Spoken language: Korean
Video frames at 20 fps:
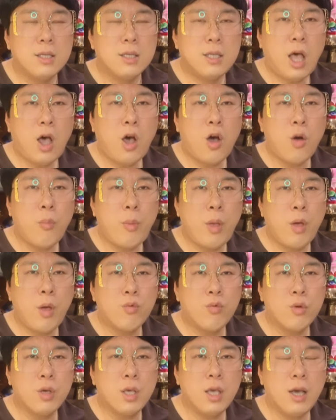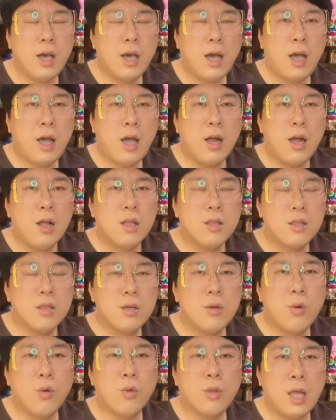사업의 온기가
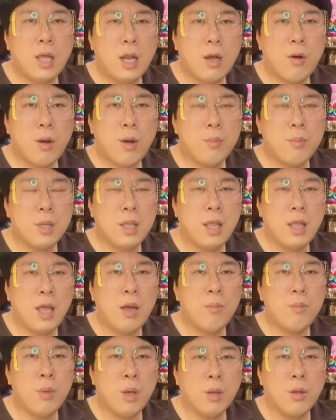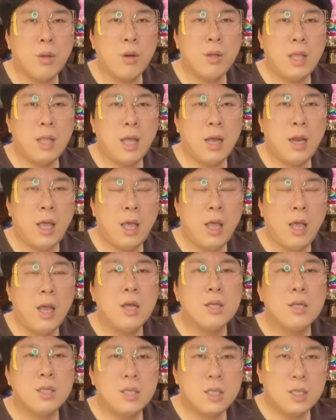들어온다라고 합니다. 몇 월 달에
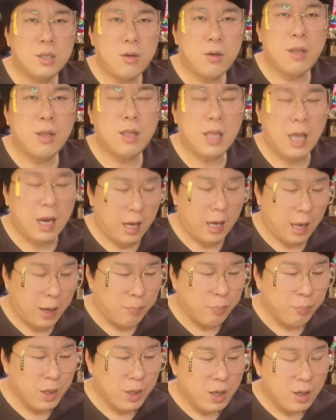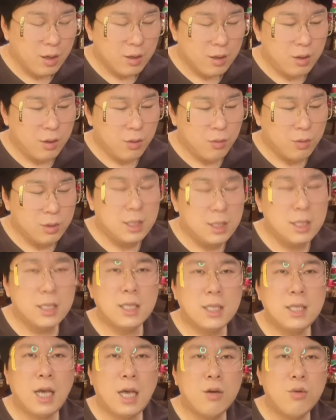7월 달에 그리고
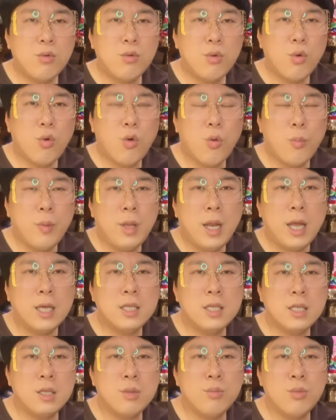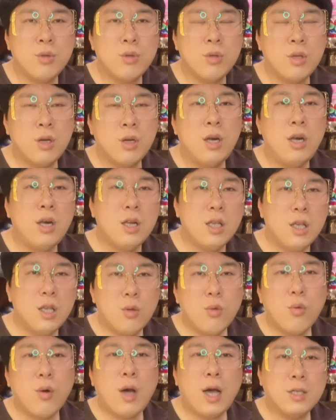직장으로 고민하시는 분들
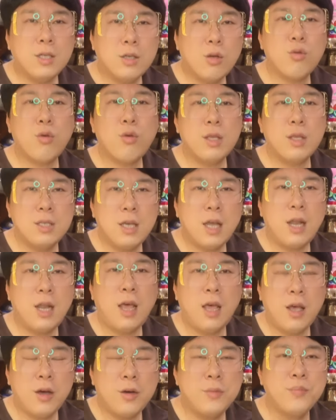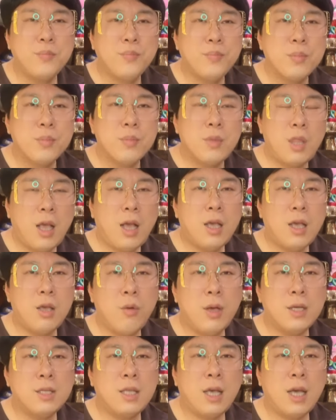이동 가셔도 괜찮아요. 내가 이
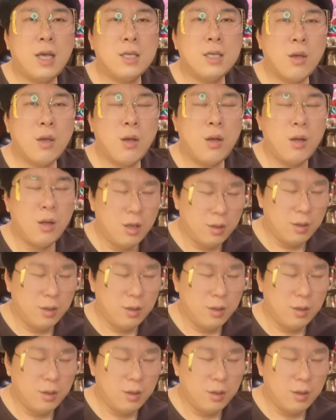회사에서